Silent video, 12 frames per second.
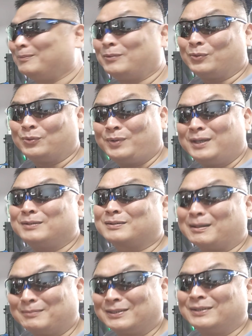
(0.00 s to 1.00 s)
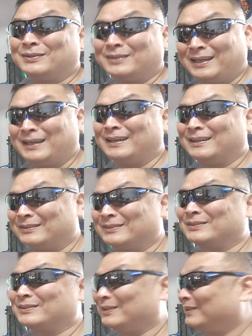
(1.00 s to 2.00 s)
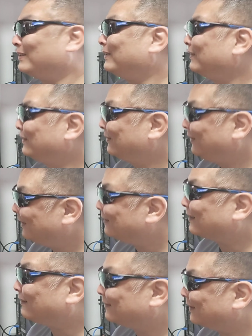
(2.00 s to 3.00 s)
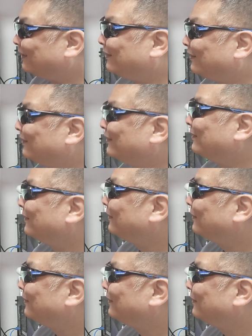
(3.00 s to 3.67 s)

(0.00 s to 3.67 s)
もうウェルカムだよね本当ウェルカムだよ。